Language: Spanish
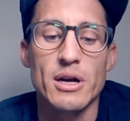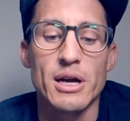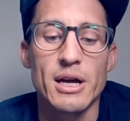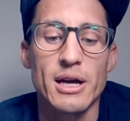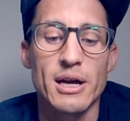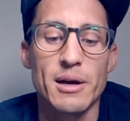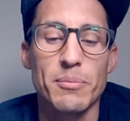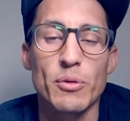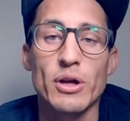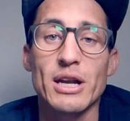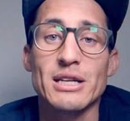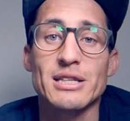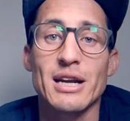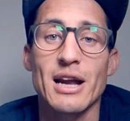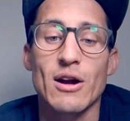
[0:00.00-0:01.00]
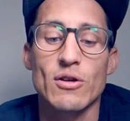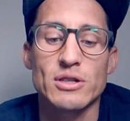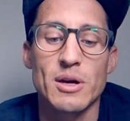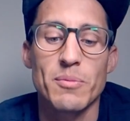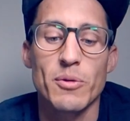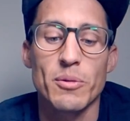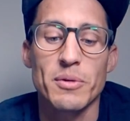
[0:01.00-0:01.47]
eh, poder hacer las
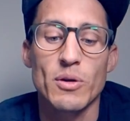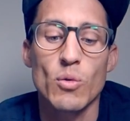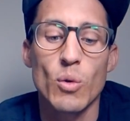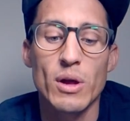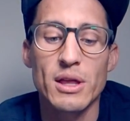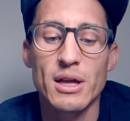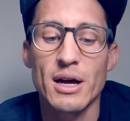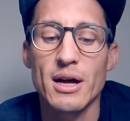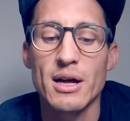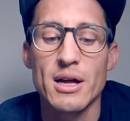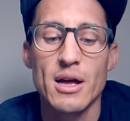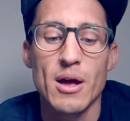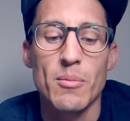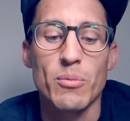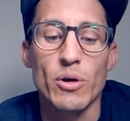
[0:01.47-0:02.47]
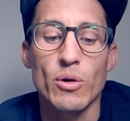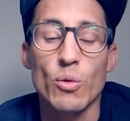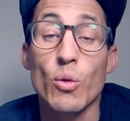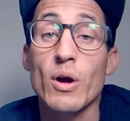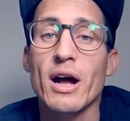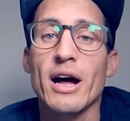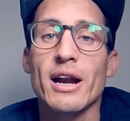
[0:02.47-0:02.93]
cosas por mi cuenta, poder
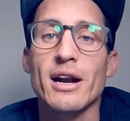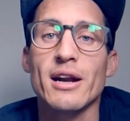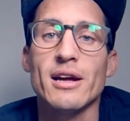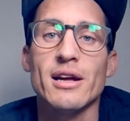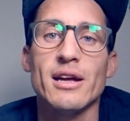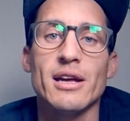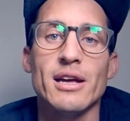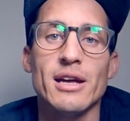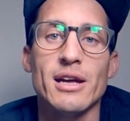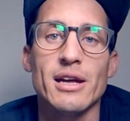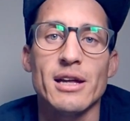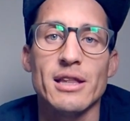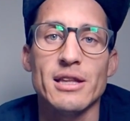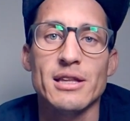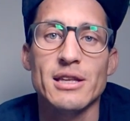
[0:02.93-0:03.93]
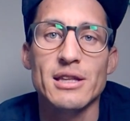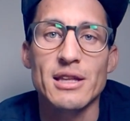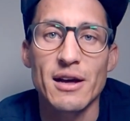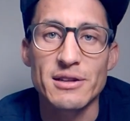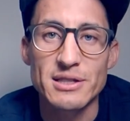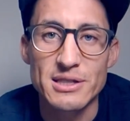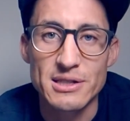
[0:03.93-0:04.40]
buscar eh,
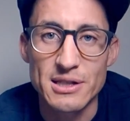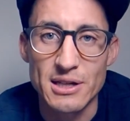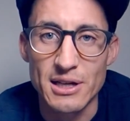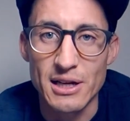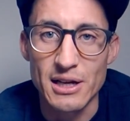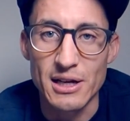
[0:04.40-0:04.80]
distintas